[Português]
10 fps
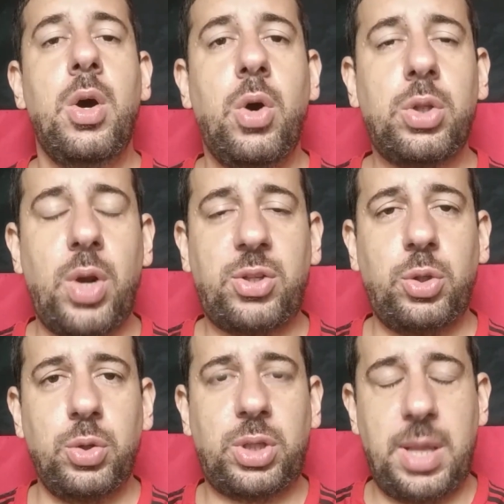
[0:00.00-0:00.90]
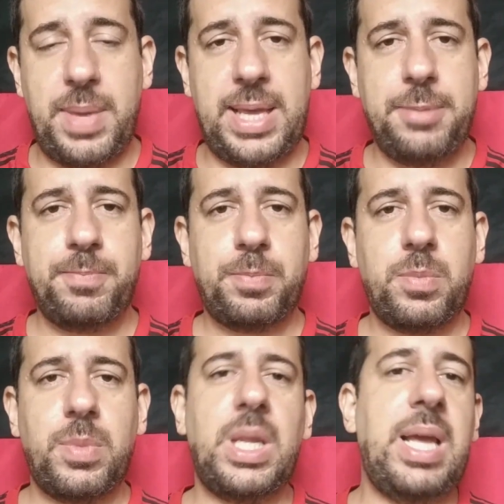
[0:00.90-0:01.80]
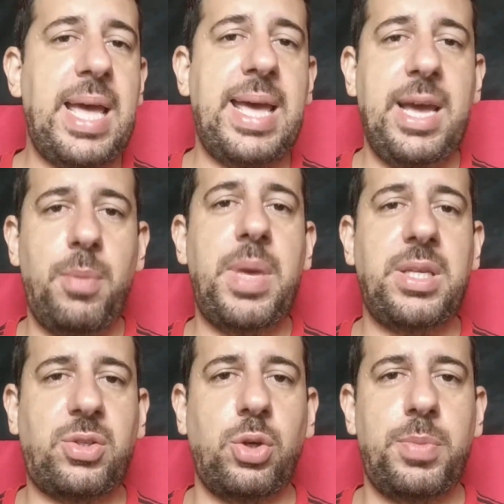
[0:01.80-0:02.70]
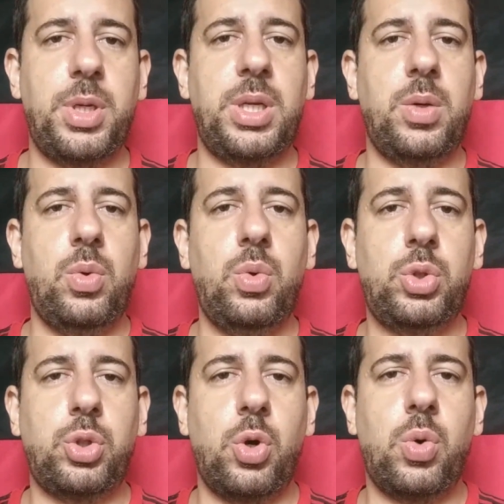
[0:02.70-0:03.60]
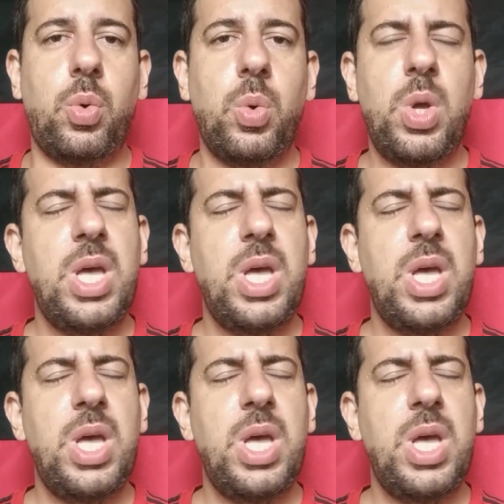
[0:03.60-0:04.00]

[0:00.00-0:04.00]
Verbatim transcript: Outro assunto também é realmente sobre o jogo.